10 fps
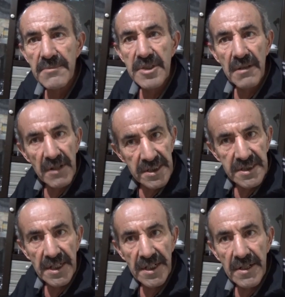mi? Belki
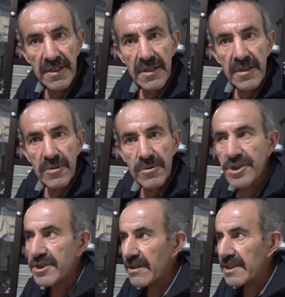sene. O
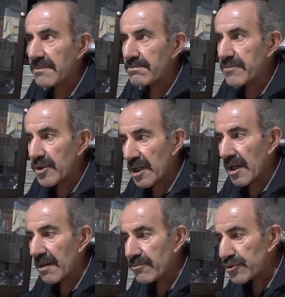civarda
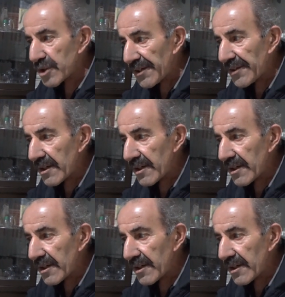rakam tutan